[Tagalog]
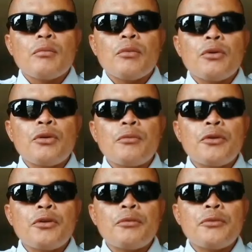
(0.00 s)
More,
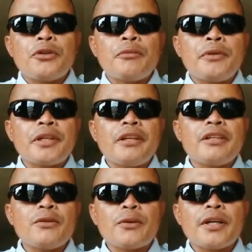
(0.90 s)
more, more
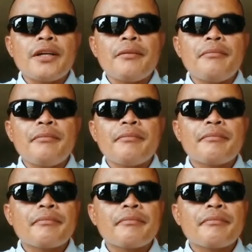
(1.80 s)
birthdays to come.